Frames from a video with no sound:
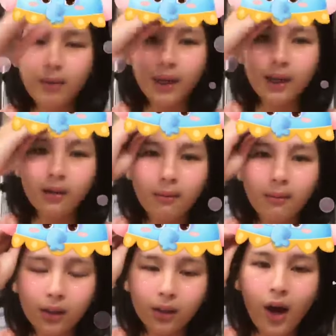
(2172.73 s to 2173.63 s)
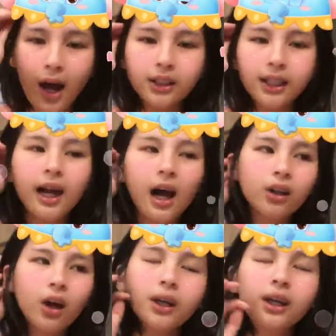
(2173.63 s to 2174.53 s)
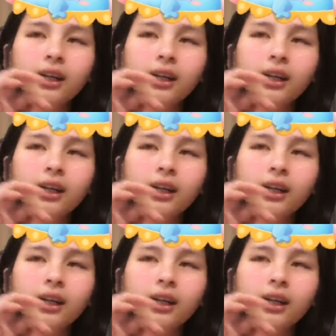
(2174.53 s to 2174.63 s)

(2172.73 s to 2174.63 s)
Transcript: 个每都好，现在好到会